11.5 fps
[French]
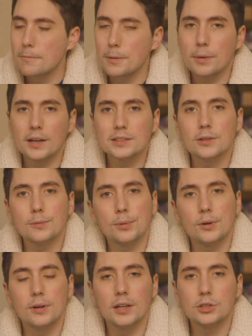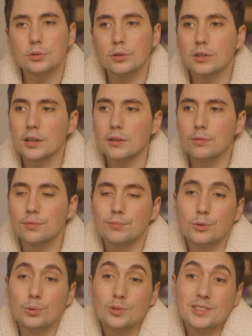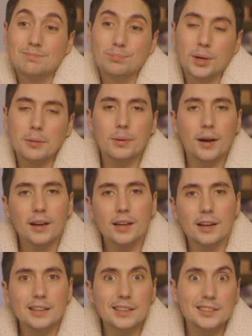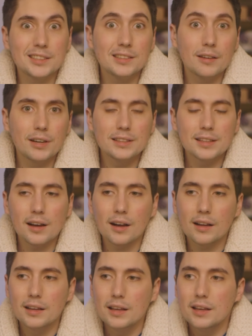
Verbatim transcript: Mais par exemple, là je suis en train de, préparer la critique d'Avatar,